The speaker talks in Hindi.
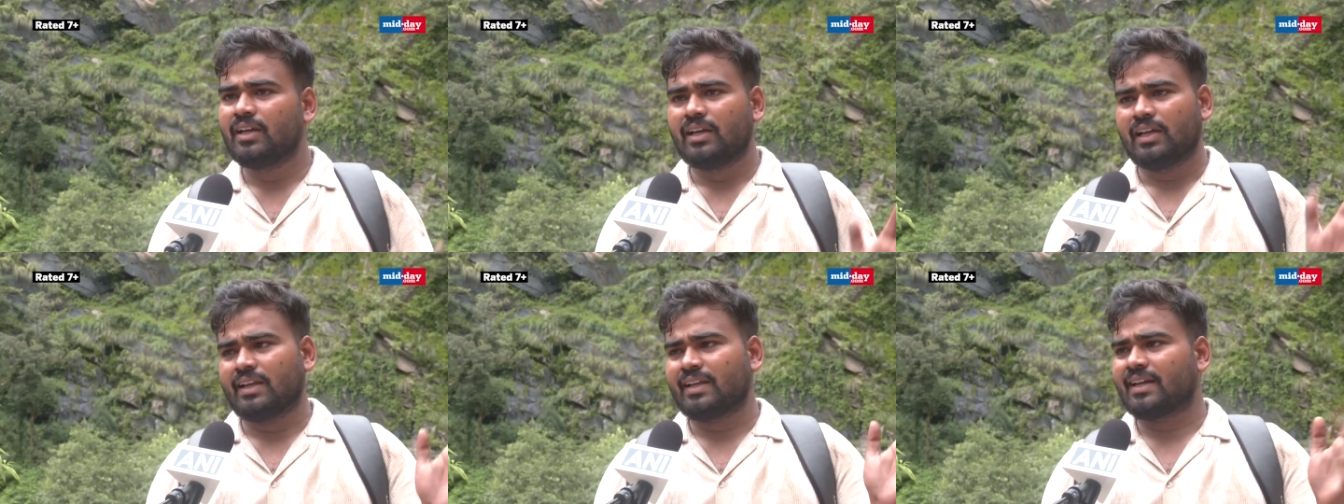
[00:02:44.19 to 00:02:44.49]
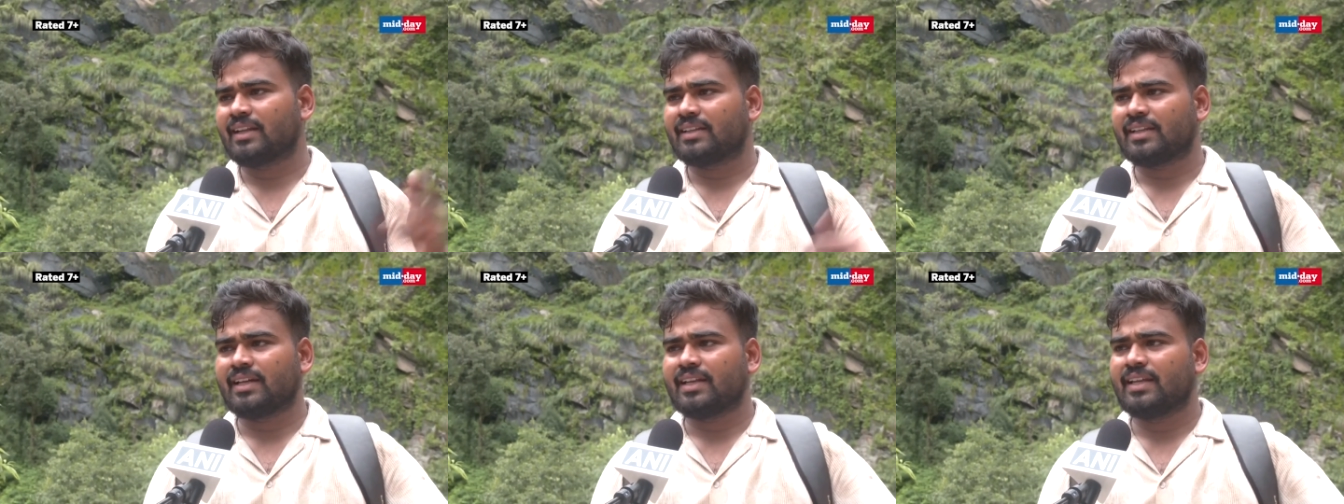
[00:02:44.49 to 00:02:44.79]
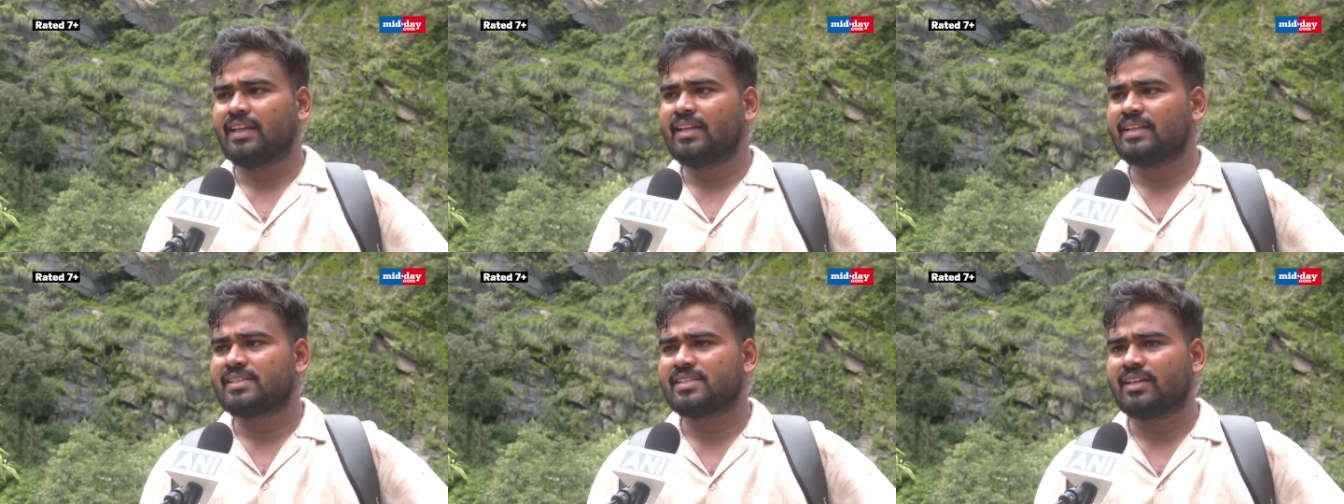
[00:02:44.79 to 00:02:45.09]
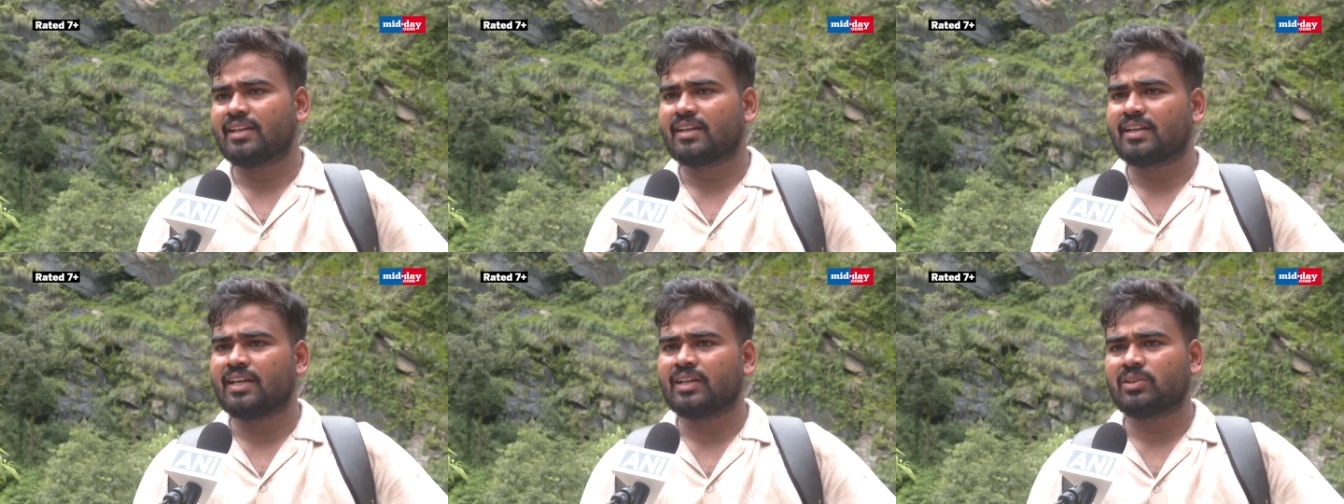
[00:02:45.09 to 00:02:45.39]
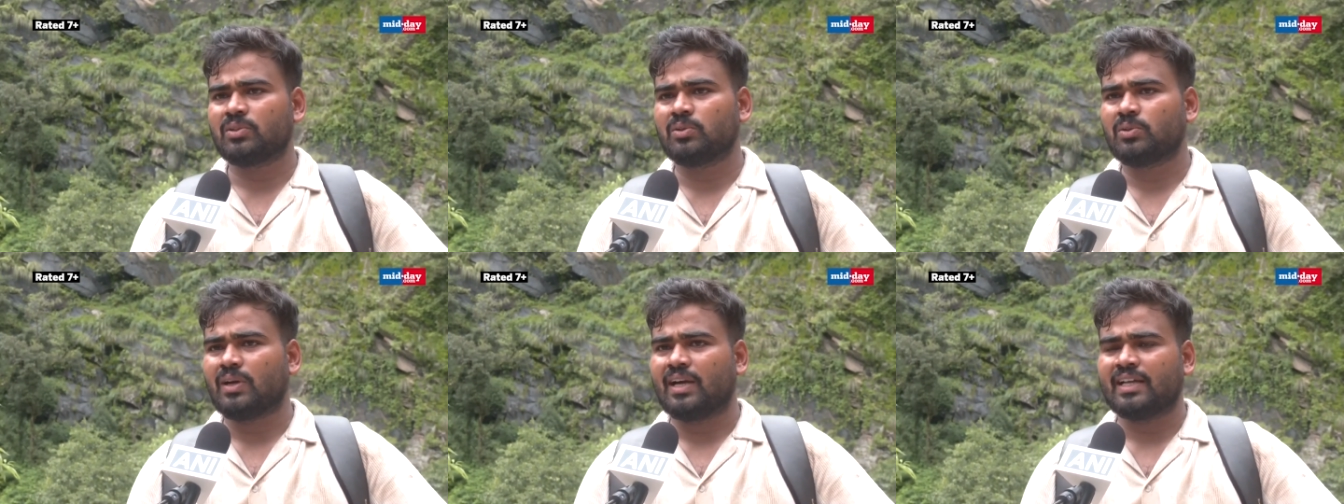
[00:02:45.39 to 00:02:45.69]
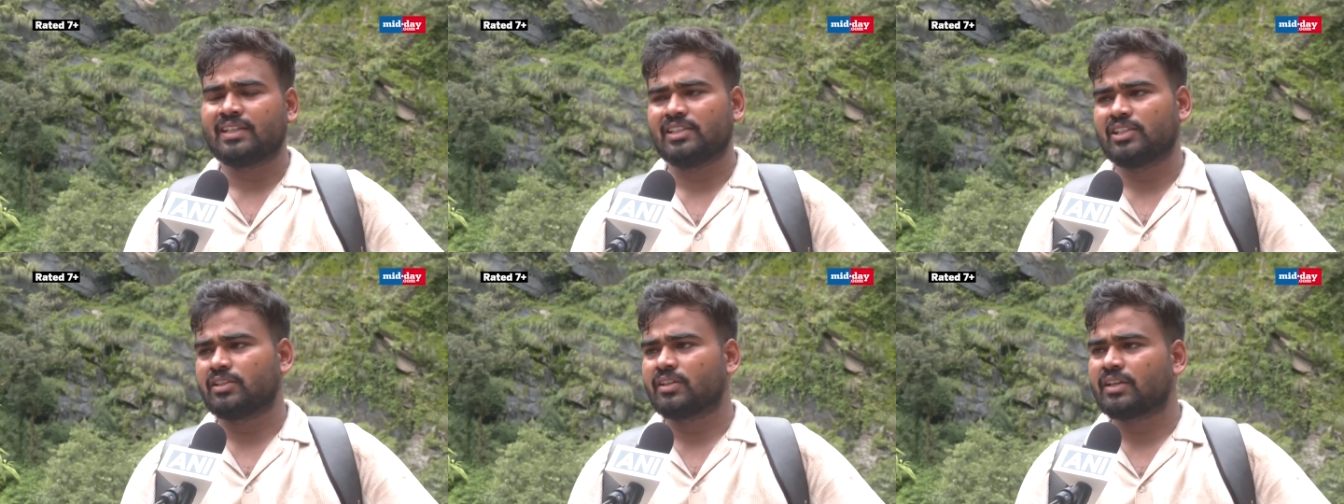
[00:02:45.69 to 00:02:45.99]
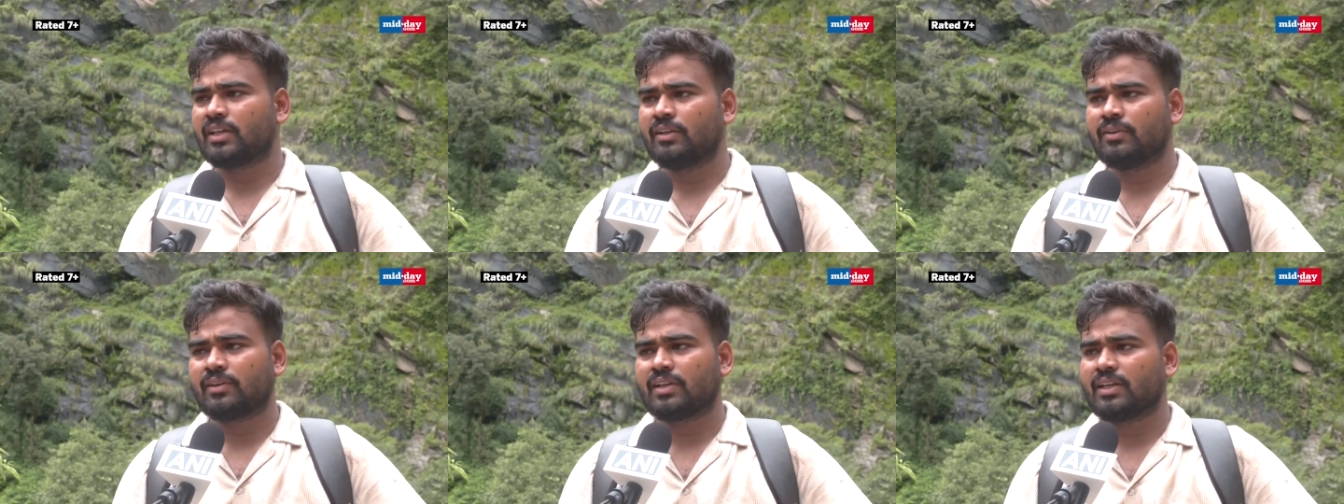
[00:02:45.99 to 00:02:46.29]
लगातार हेली चल रहा है तो आज नहीं तो
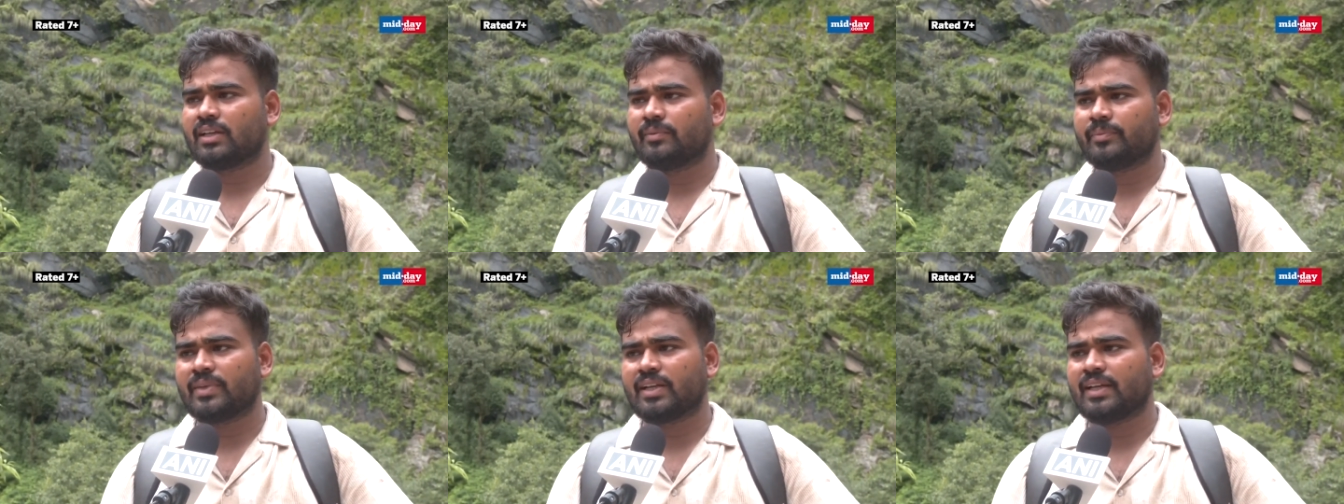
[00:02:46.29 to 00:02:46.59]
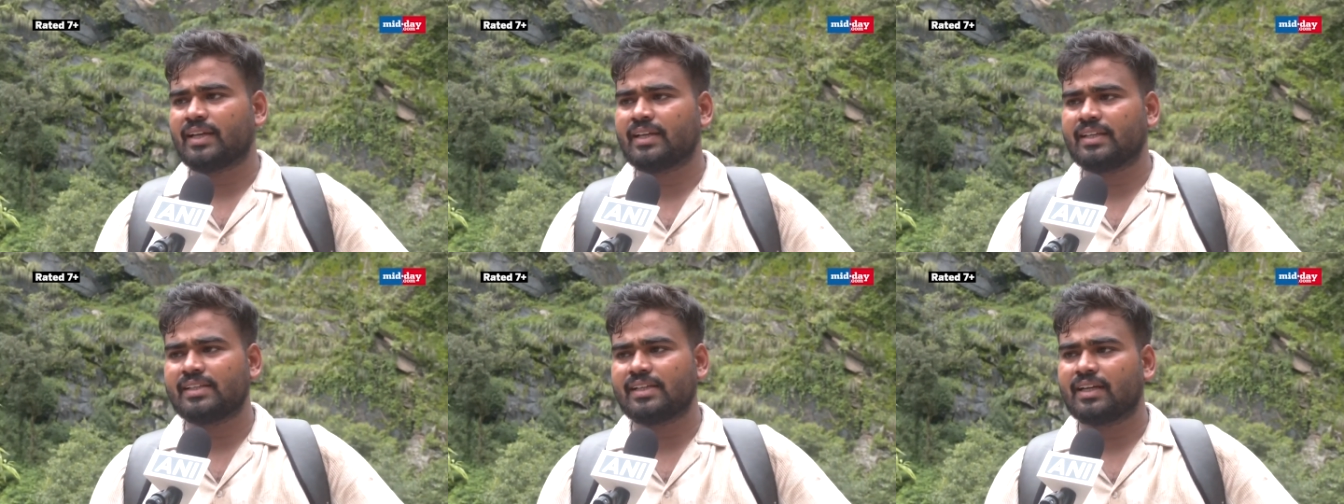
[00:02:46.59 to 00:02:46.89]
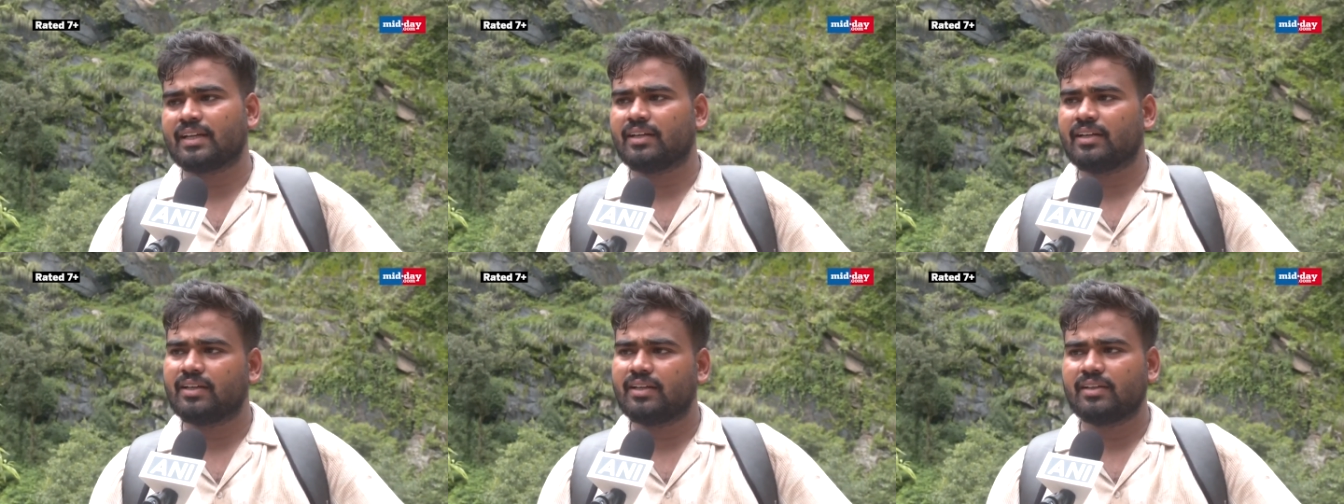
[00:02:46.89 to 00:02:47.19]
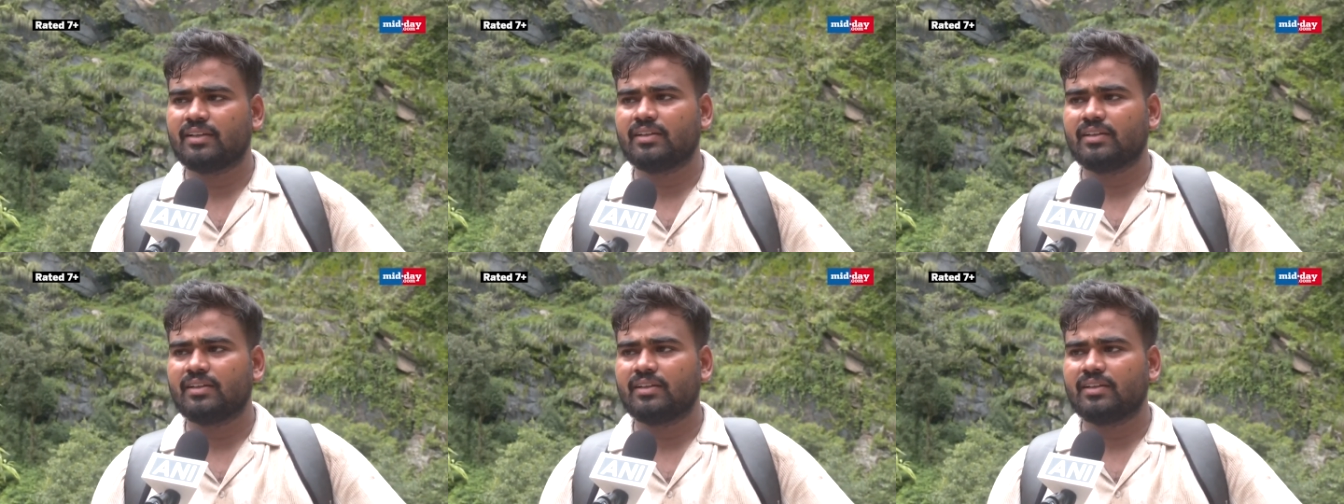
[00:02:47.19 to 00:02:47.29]
कल उनका नंबर आ ही जाएगा